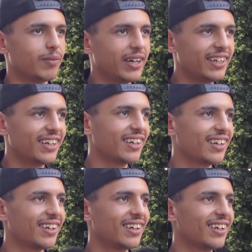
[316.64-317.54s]

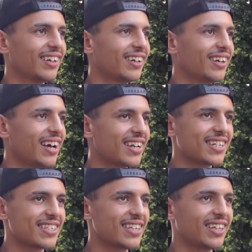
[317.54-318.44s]
معناها آه،
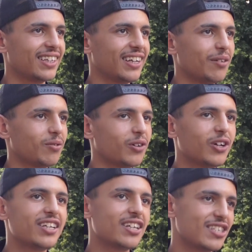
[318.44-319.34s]
حاجه زايده يعني
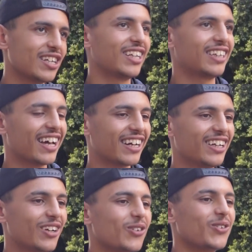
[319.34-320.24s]
هي زاده
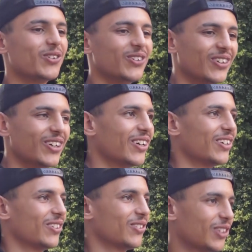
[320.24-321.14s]
تعري لك و
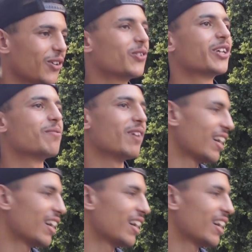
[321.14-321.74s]
تو كيما